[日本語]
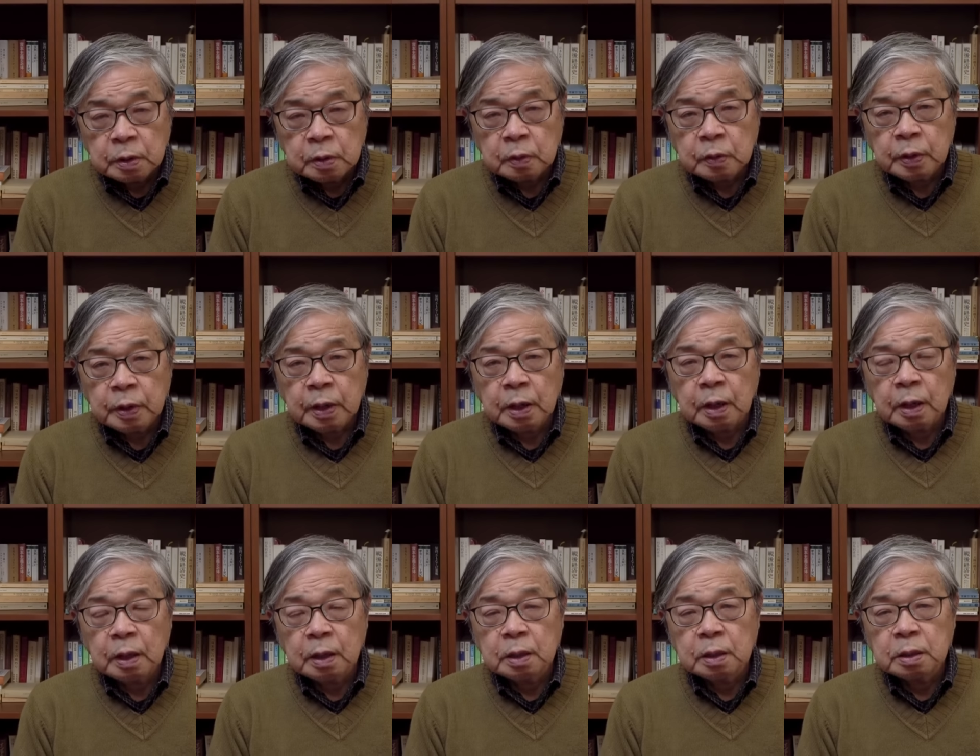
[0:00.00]
これ
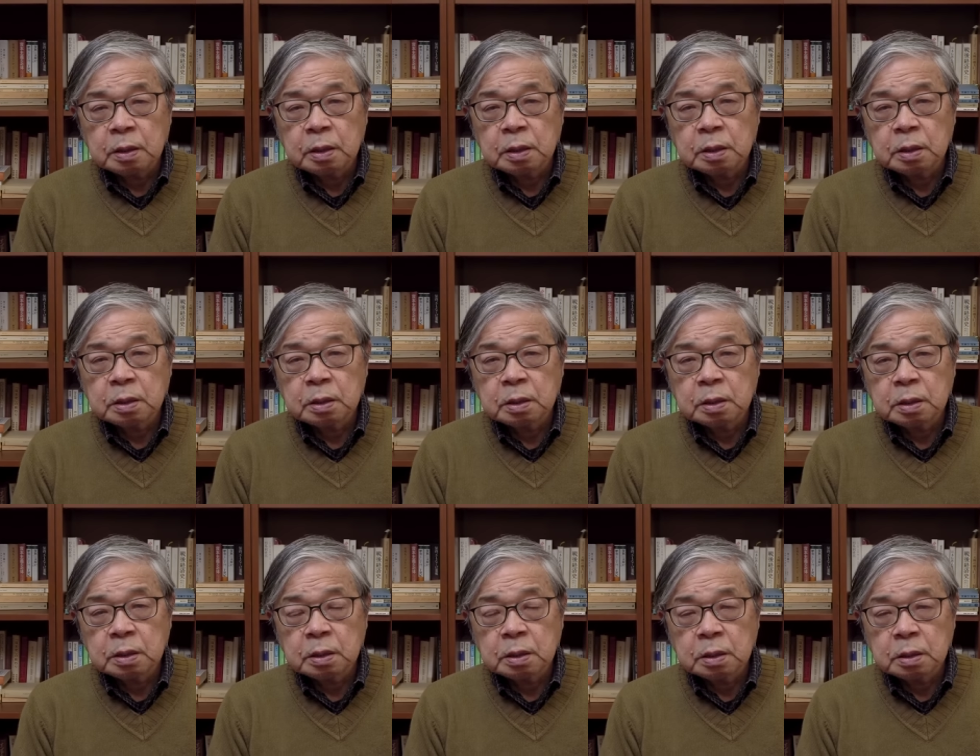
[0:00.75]
が、
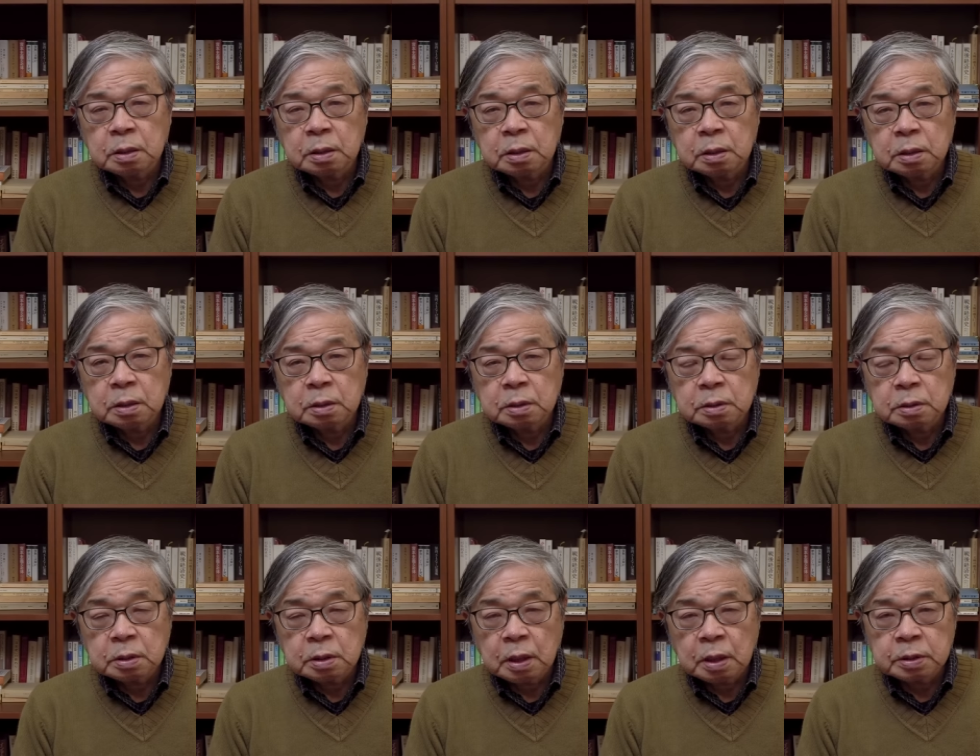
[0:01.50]
あ
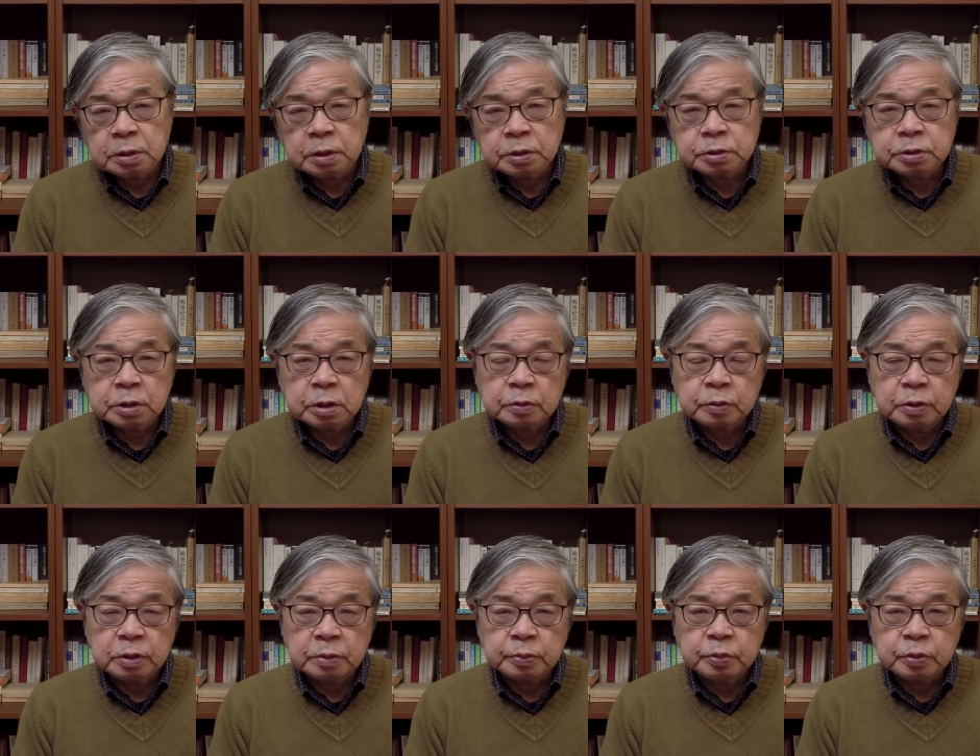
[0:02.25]
関係者
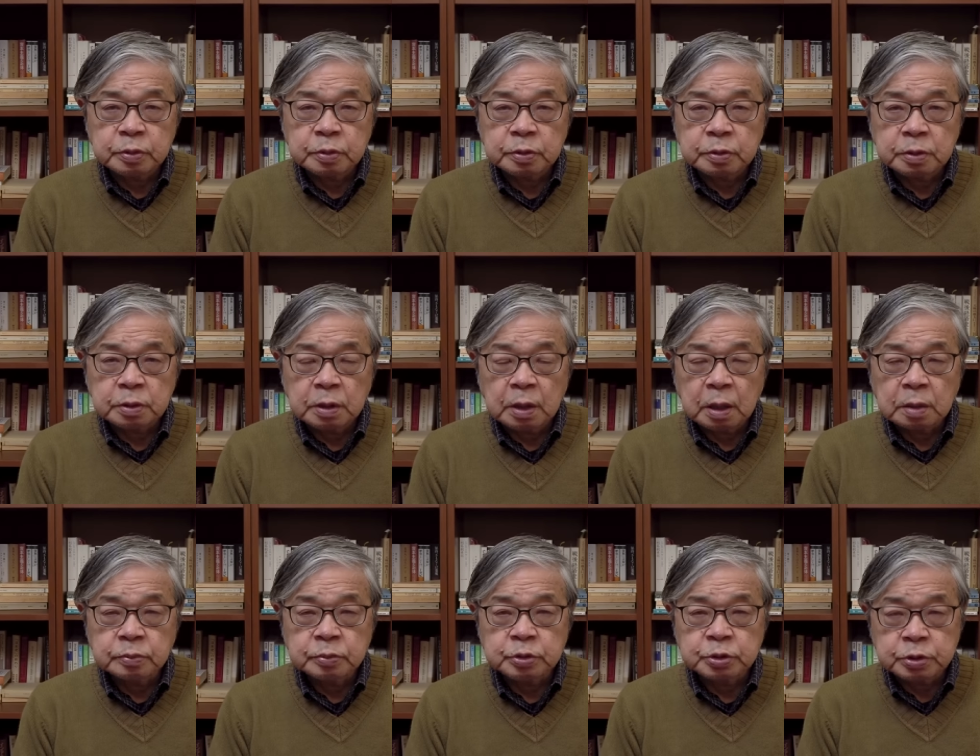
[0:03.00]
の言い分
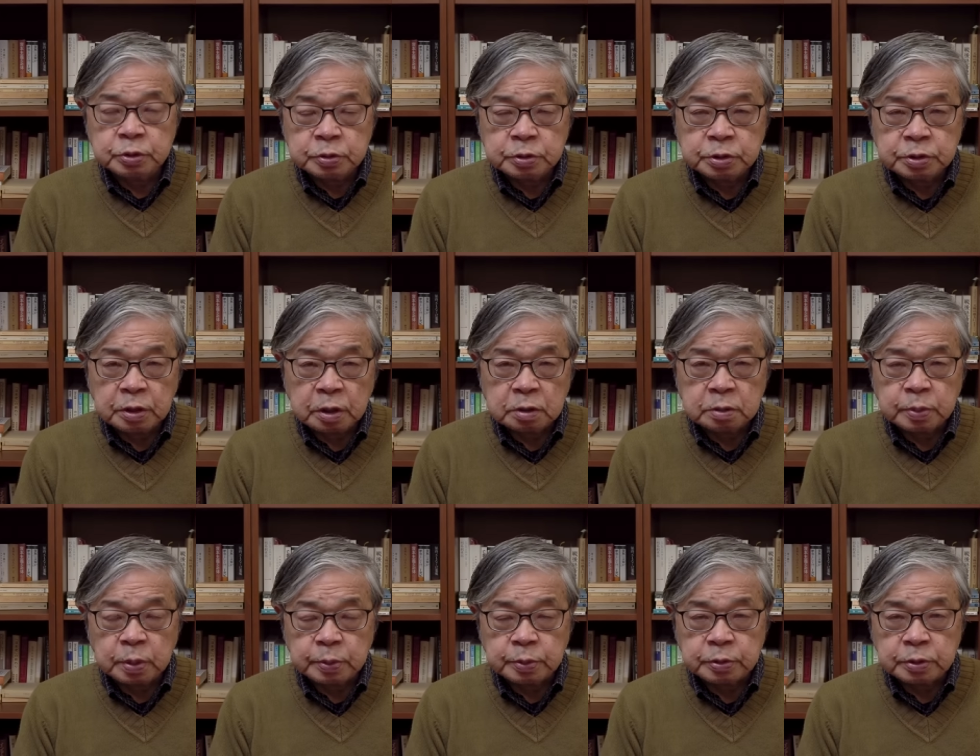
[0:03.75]
が矛盾してい
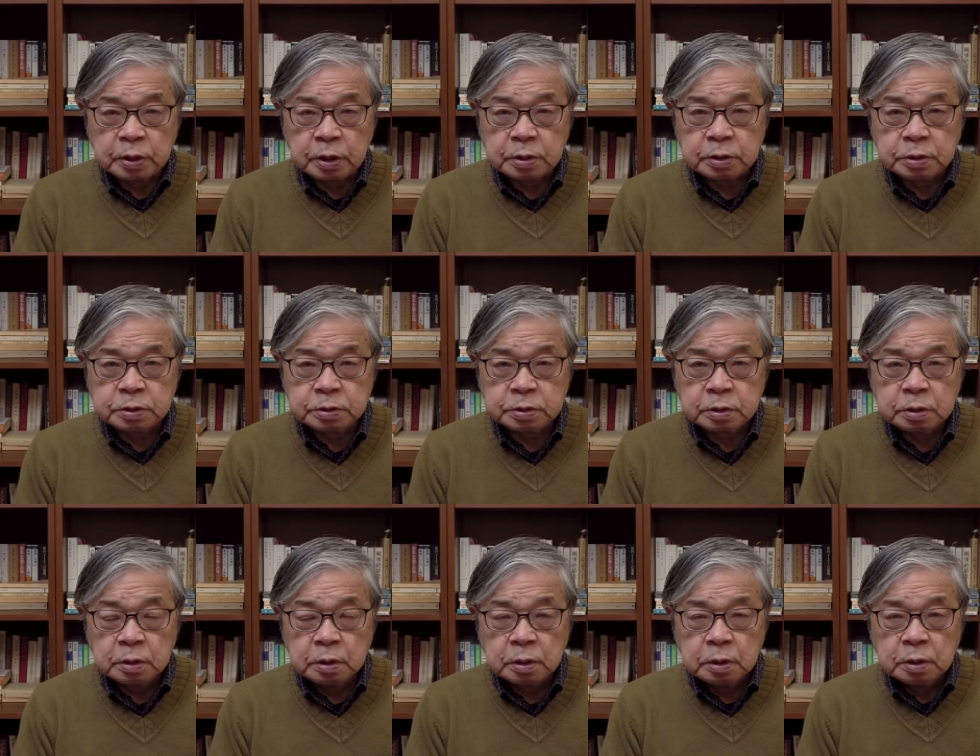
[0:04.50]
る部分なんです。